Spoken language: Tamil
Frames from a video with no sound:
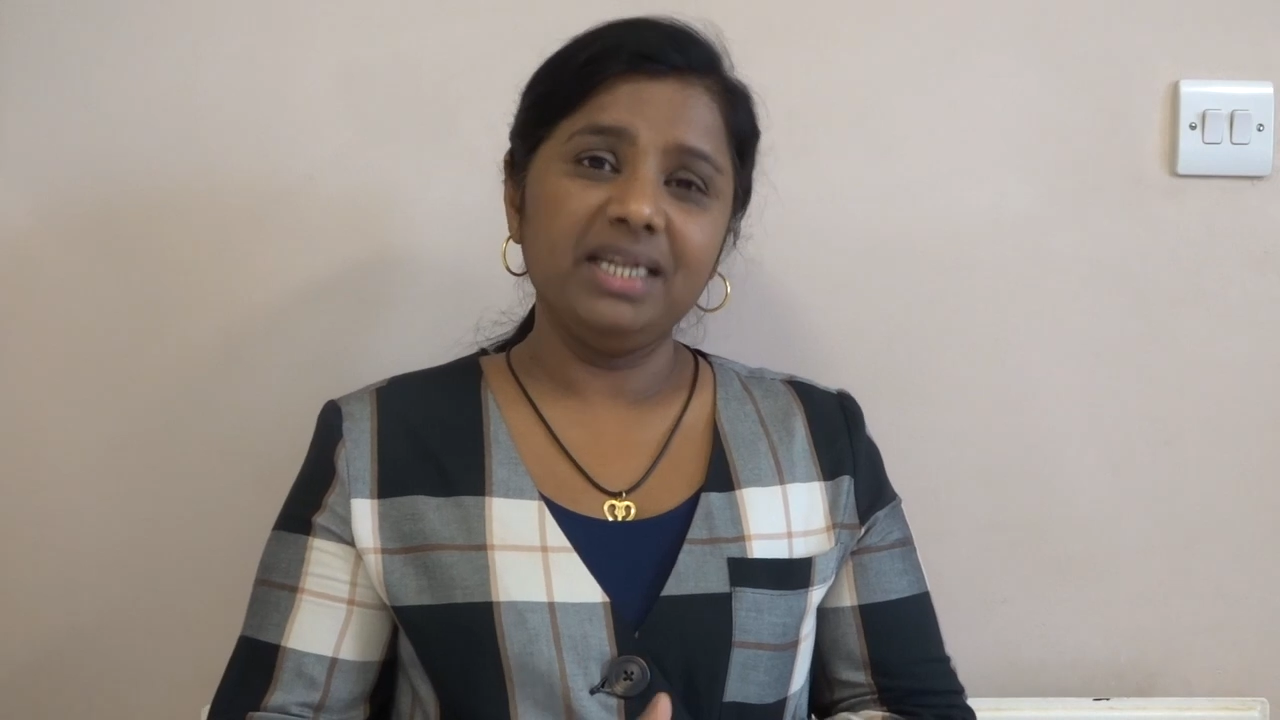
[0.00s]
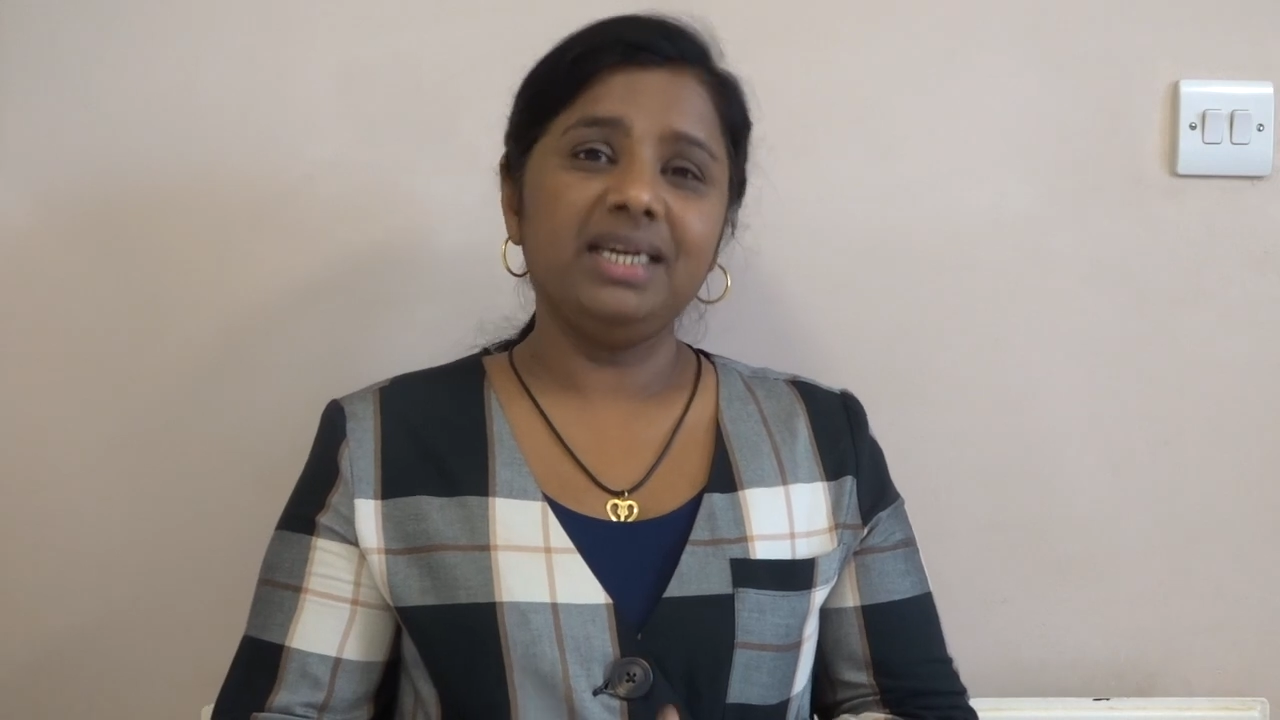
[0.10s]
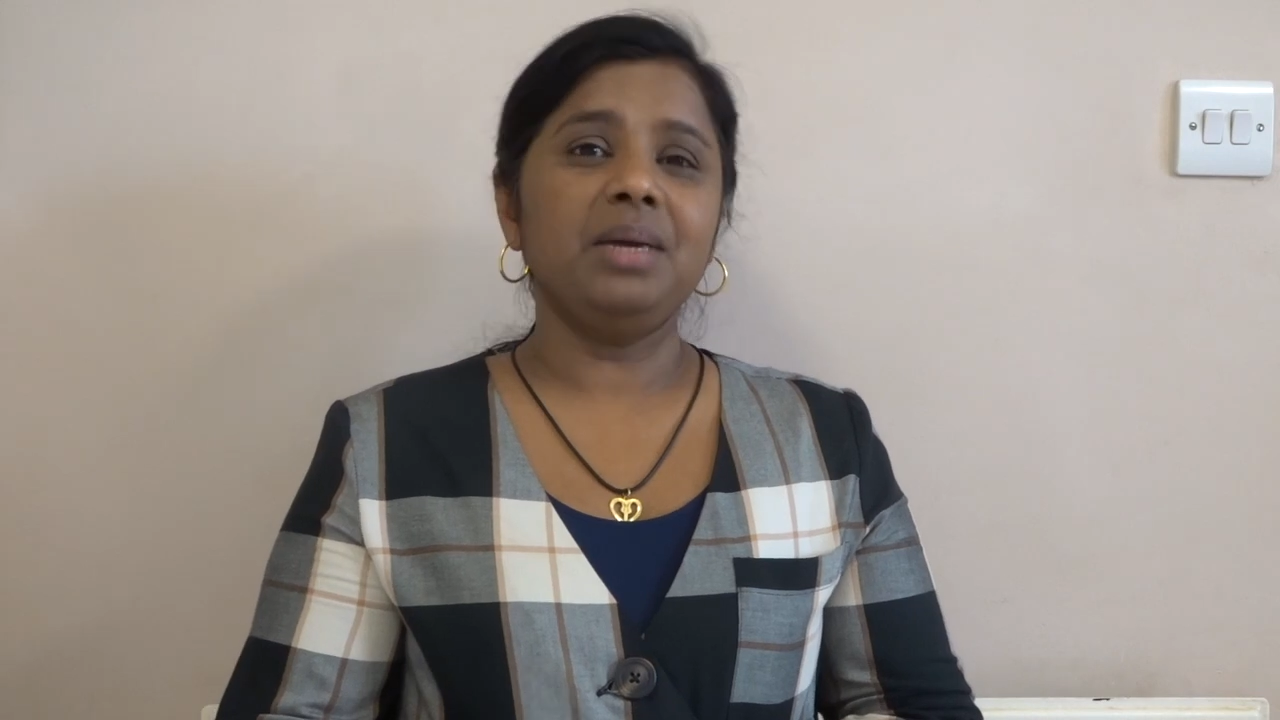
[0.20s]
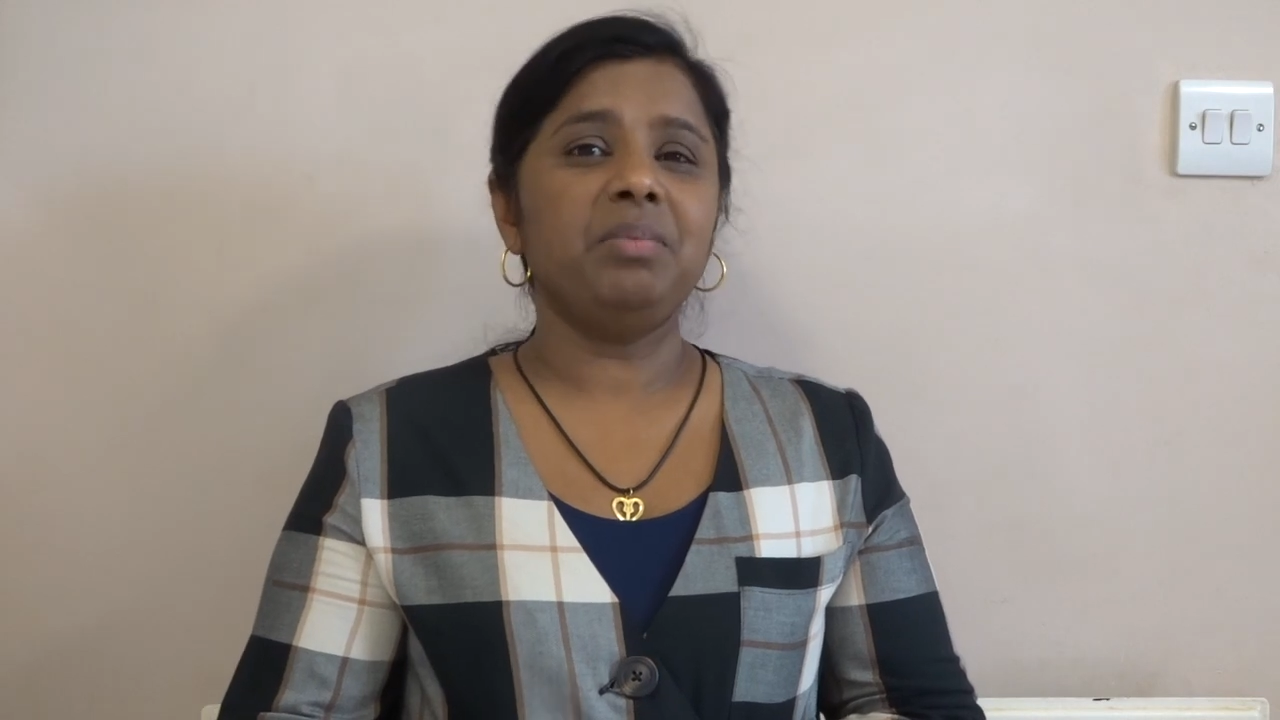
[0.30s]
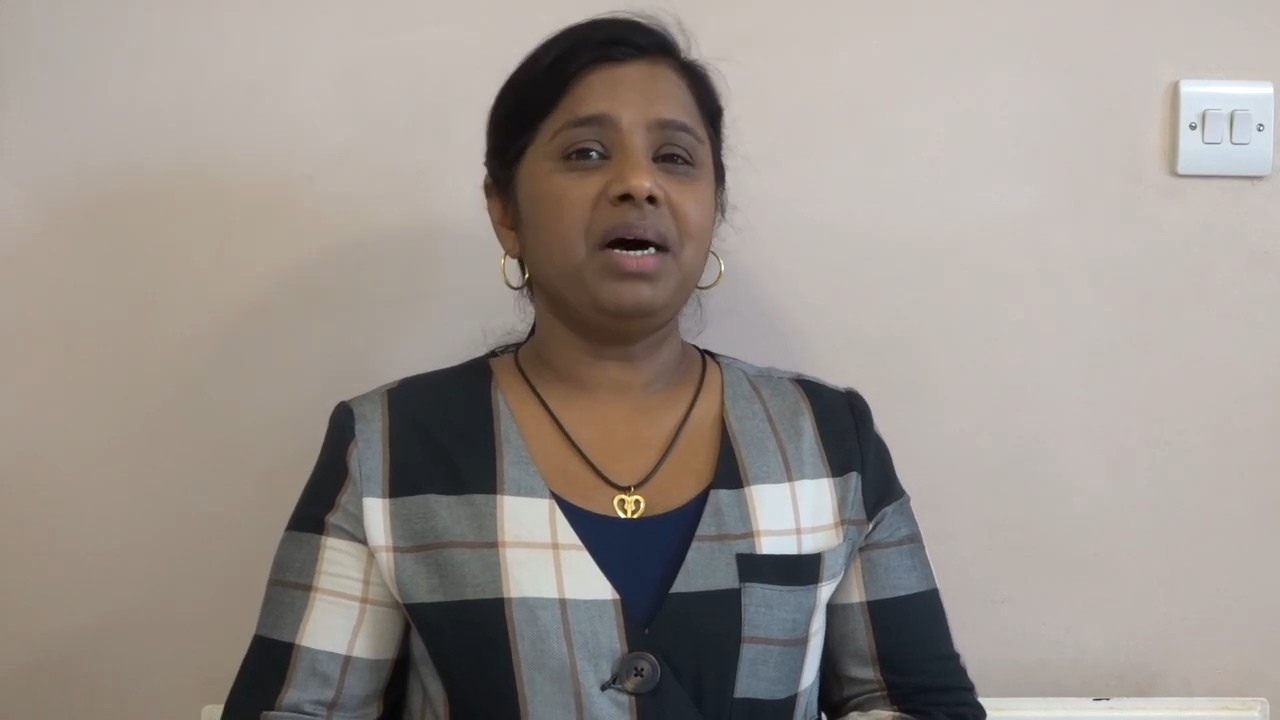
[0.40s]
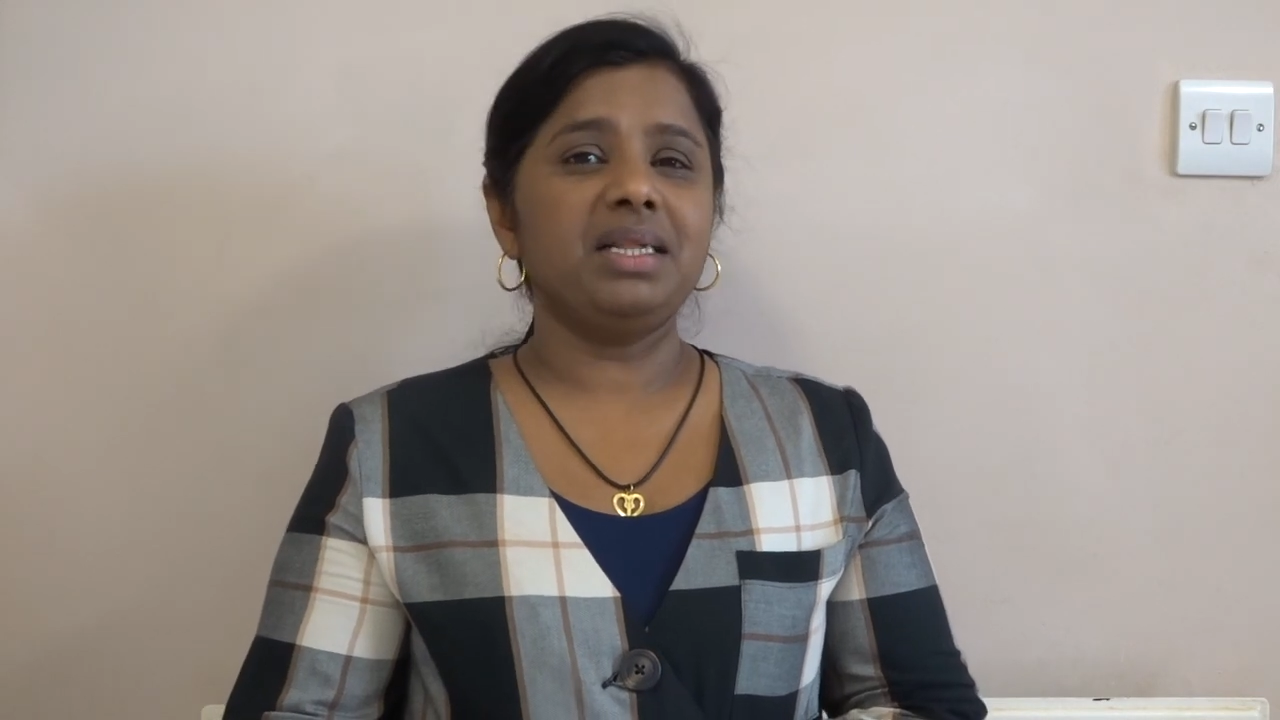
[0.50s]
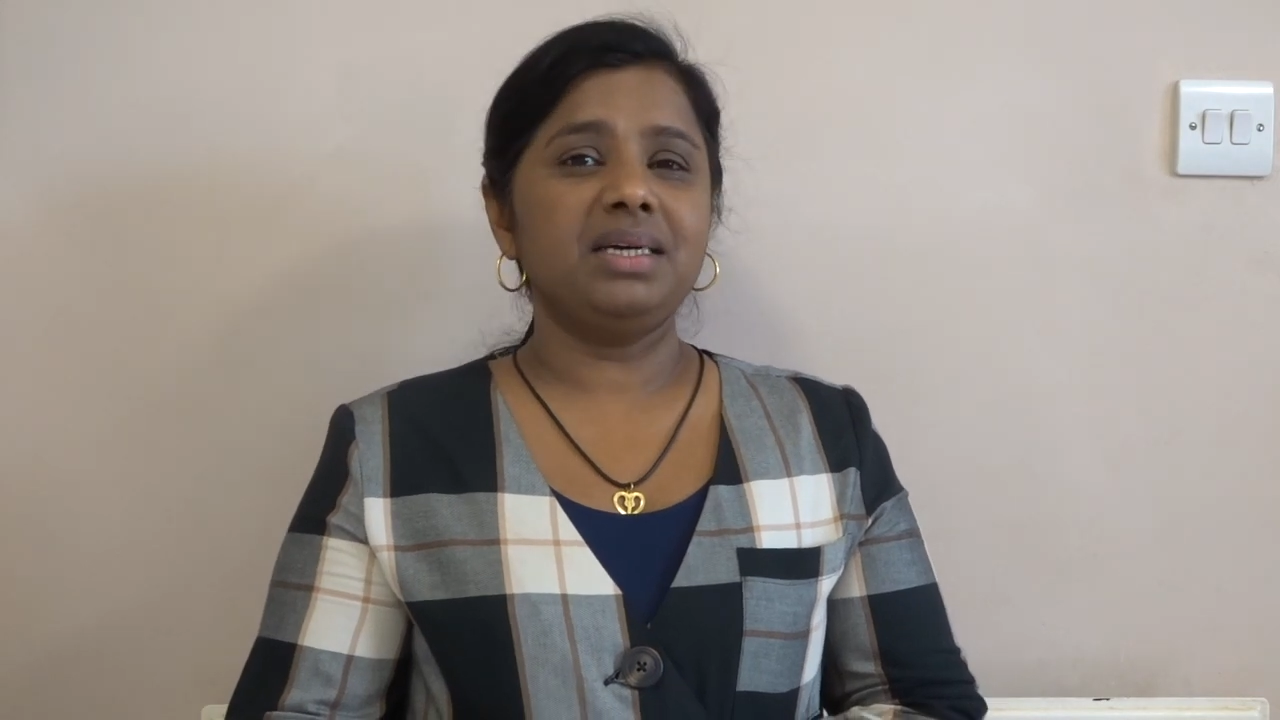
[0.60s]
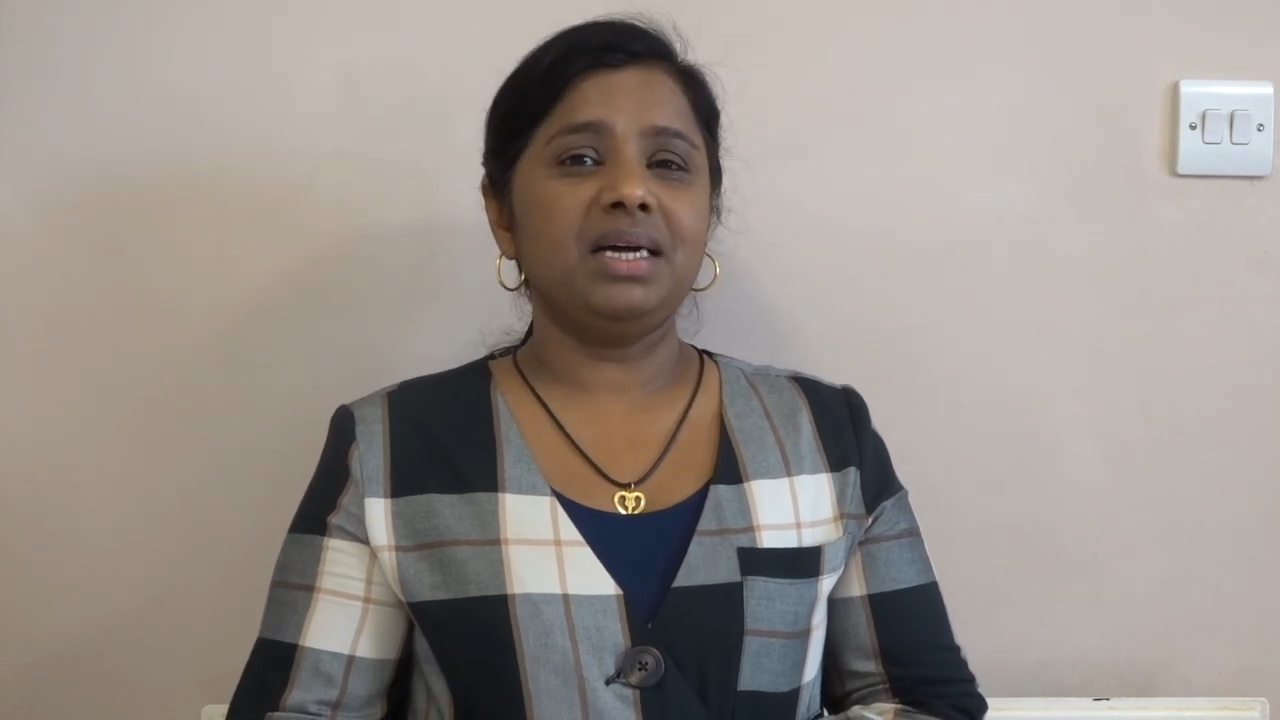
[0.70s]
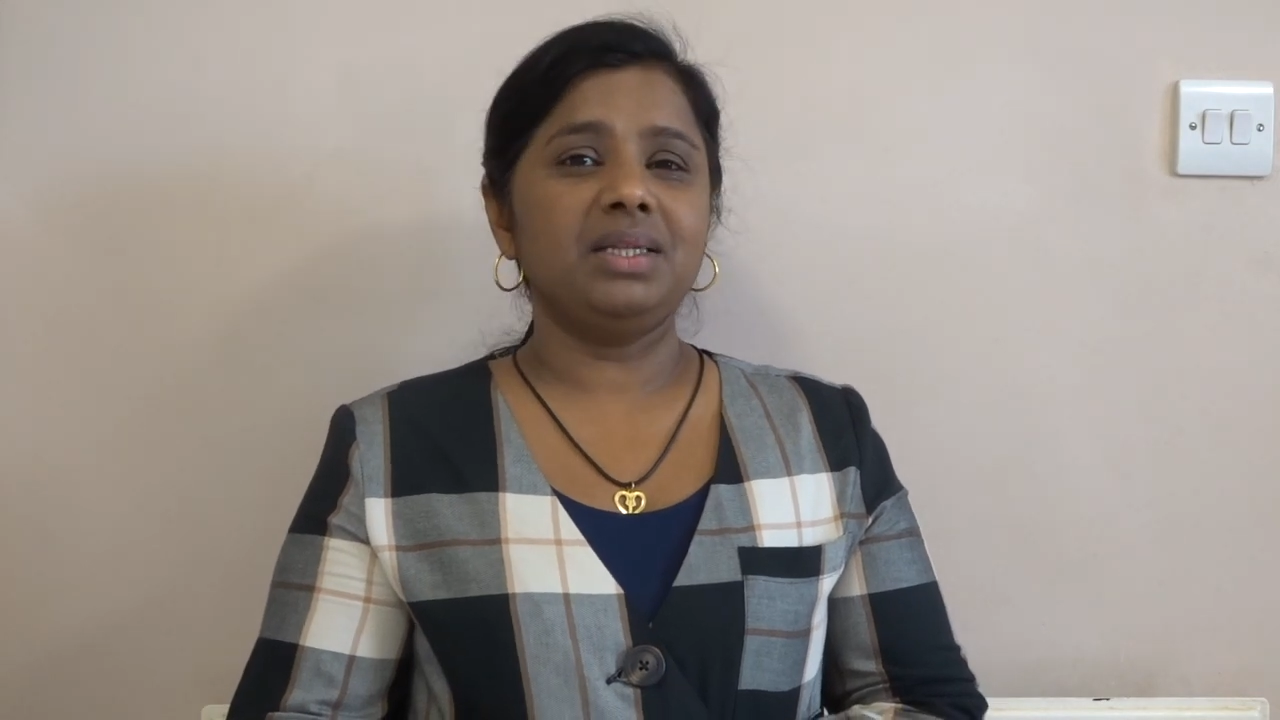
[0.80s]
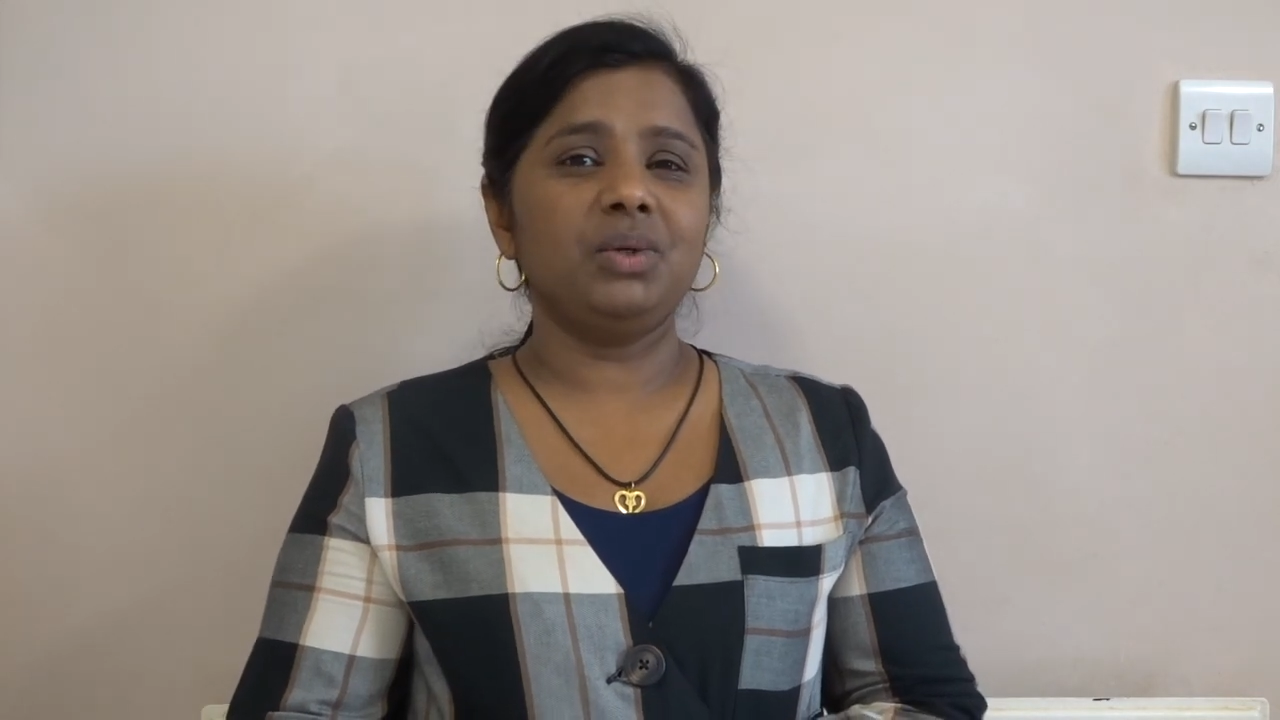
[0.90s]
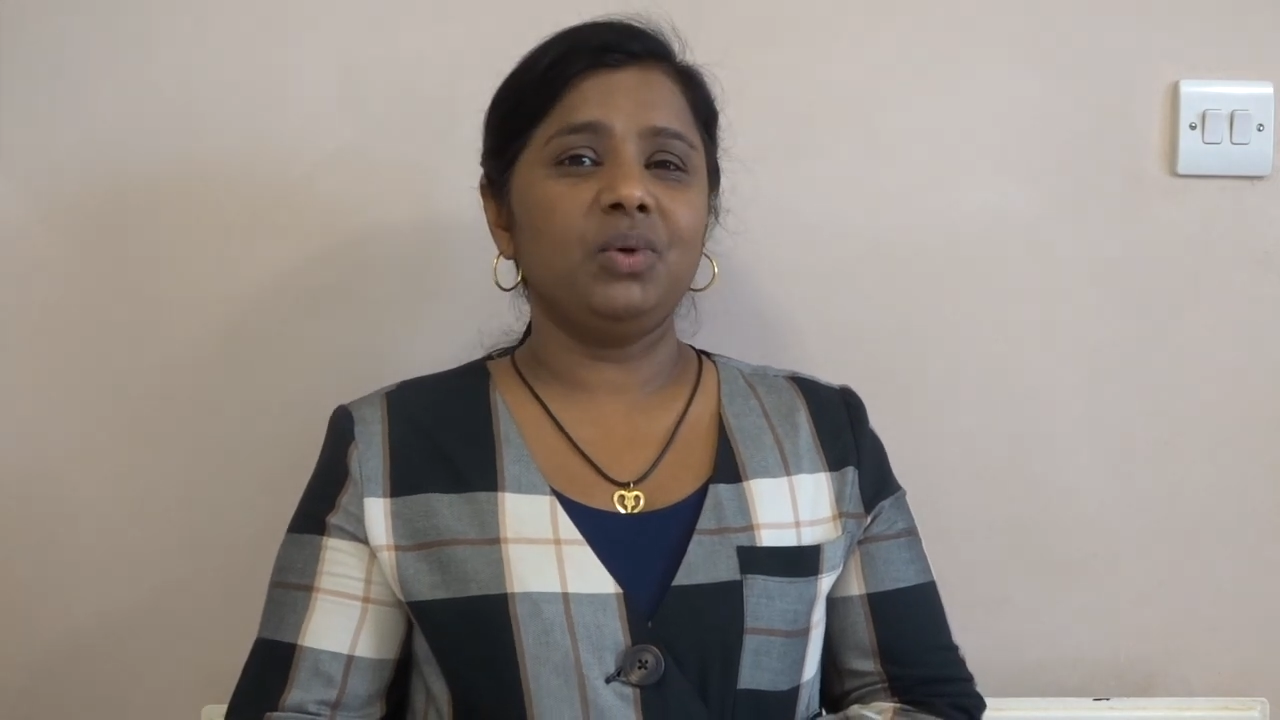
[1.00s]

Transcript: நீங்கள் பாதுகாத்து